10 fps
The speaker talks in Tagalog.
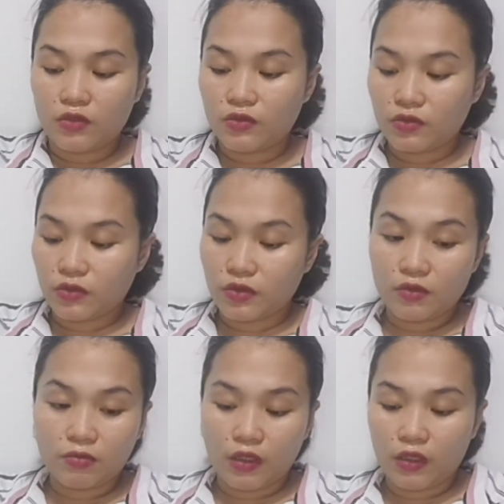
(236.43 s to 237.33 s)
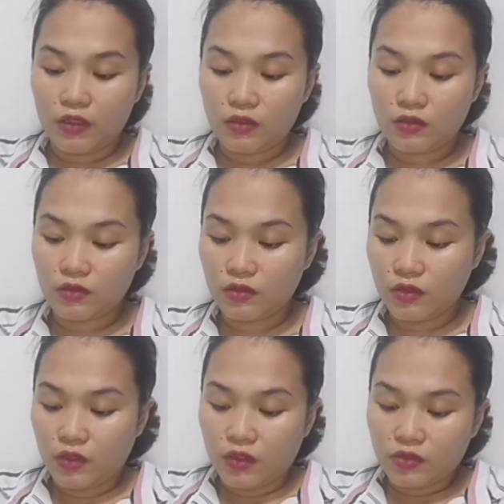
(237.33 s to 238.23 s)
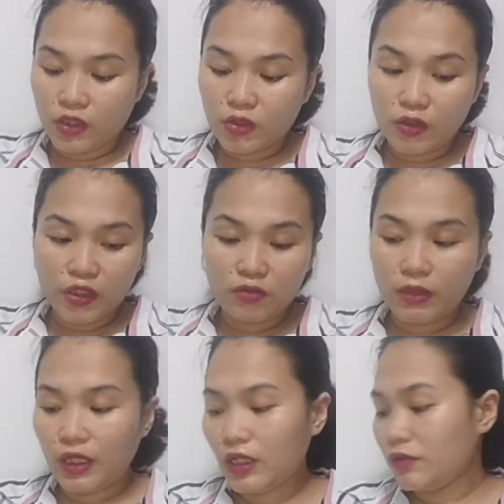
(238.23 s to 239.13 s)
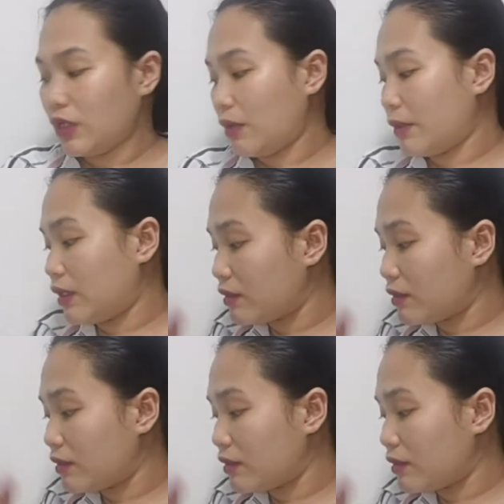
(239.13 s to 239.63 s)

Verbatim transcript: So, di ba So, ito lang yung mga ano namin.